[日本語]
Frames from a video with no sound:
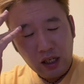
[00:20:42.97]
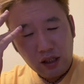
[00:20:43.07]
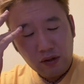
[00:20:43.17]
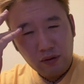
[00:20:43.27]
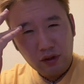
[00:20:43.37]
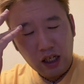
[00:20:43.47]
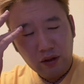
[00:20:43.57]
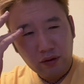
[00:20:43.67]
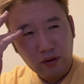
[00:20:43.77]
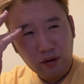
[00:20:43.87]
そう、あ
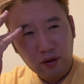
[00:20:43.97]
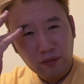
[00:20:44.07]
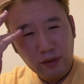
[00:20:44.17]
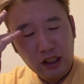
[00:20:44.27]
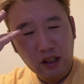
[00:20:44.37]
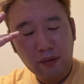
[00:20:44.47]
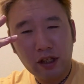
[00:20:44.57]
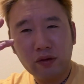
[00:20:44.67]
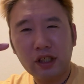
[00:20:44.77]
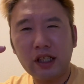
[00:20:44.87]
の、めっちゃ
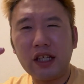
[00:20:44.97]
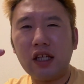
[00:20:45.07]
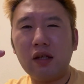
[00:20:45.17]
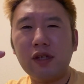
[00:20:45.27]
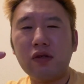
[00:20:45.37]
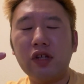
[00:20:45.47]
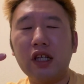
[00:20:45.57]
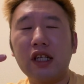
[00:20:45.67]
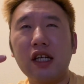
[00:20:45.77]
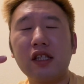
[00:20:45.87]
レベルの高い
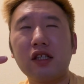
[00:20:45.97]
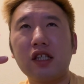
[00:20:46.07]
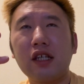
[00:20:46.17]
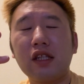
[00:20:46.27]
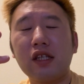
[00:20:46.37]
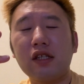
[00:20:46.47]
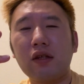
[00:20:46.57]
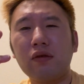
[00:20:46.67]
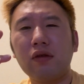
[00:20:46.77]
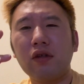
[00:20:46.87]
ミソリアン開発したいんですけ
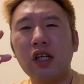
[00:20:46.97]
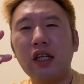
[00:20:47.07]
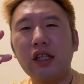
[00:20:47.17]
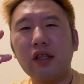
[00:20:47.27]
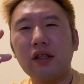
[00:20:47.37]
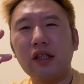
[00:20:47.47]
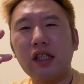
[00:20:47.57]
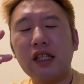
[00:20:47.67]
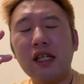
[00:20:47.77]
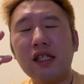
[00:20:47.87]
ど、
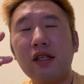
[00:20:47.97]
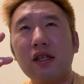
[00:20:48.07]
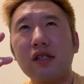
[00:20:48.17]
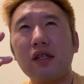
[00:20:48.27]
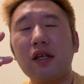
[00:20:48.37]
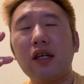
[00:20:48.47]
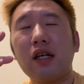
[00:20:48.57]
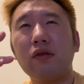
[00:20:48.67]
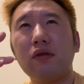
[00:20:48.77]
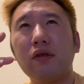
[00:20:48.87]
いかんせんですね、
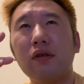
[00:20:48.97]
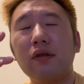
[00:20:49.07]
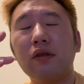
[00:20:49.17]
あの、